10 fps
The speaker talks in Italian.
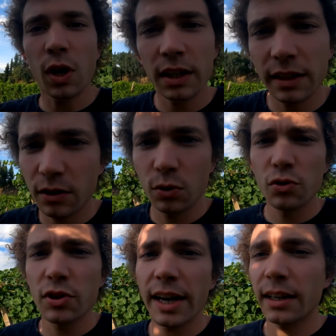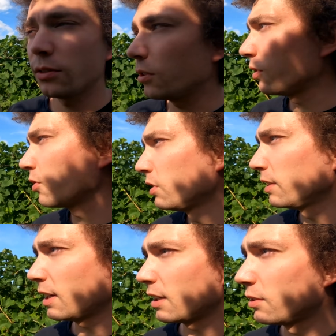qualche concerto ogni
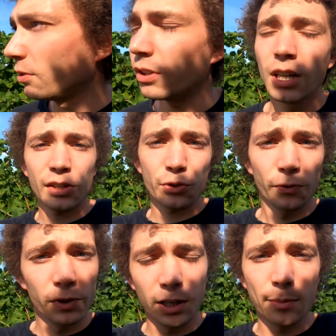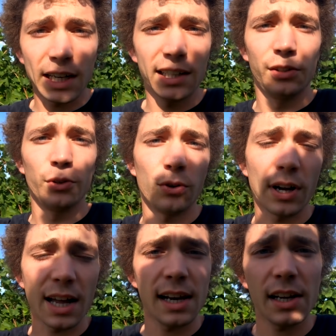tanto adesso vi rimando
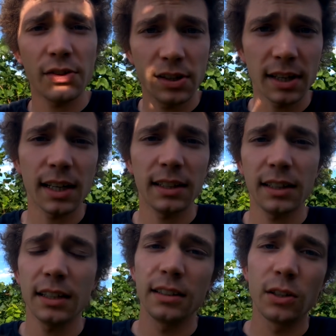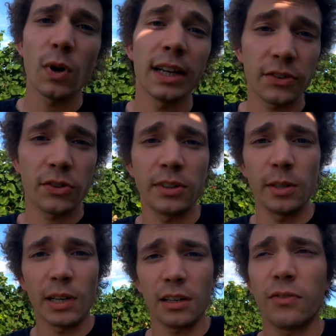alla serata di qualche
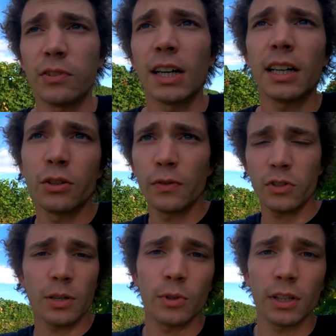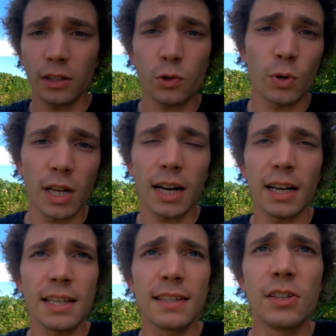settimana fa dove siamo andati a suonare
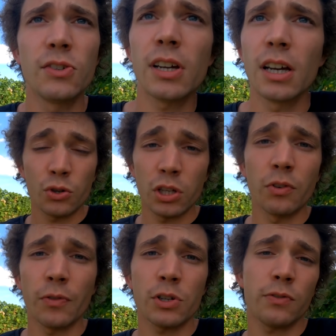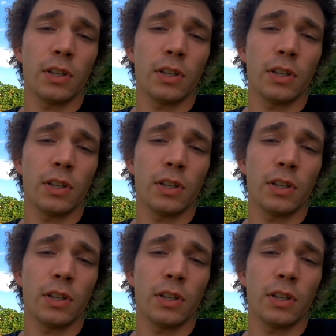alla Zise così vi faccio